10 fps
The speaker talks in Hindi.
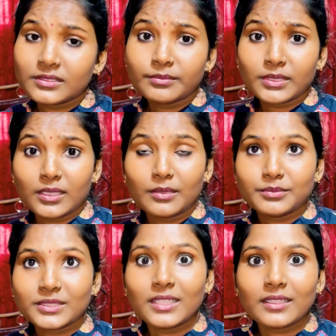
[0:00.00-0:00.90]
मतलब
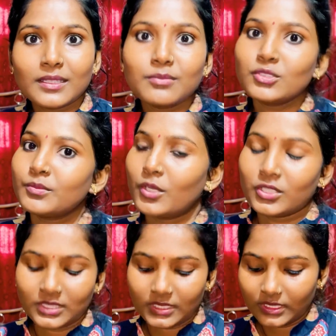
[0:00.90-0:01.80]
सर्दी मुझे
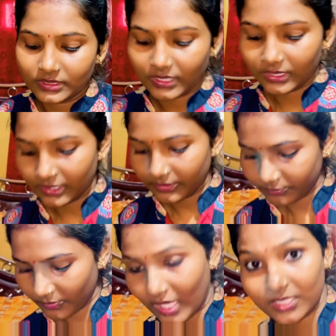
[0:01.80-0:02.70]
बहुत ज़्यादा लग जाता है
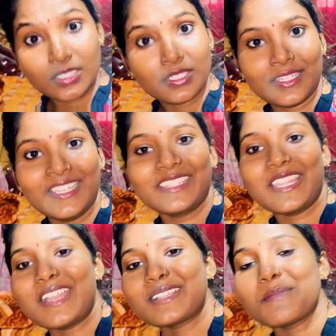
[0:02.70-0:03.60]
नाक झड़ने लगता
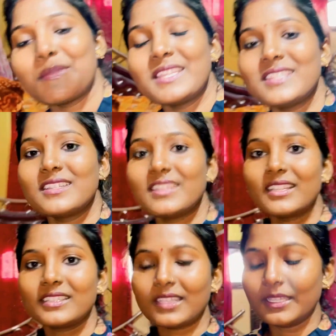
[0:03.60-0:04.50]
है नाक से पानी झड़ने
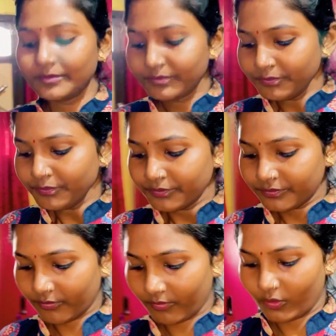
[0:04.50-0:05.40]
लगता है
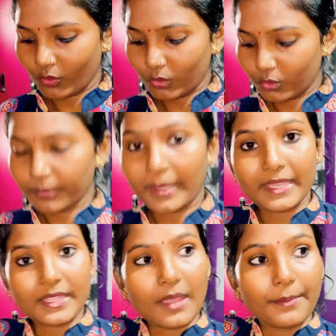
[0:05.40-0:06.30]
हम्म, तो
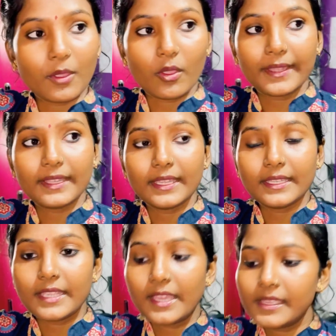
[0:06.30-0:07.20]
मैंने यहाँ पे ऑयल ले
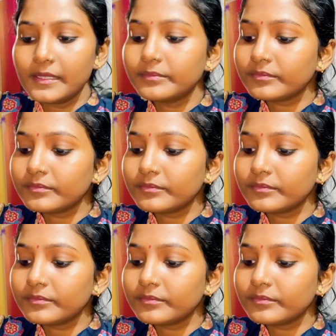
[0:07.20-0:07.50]
लिया है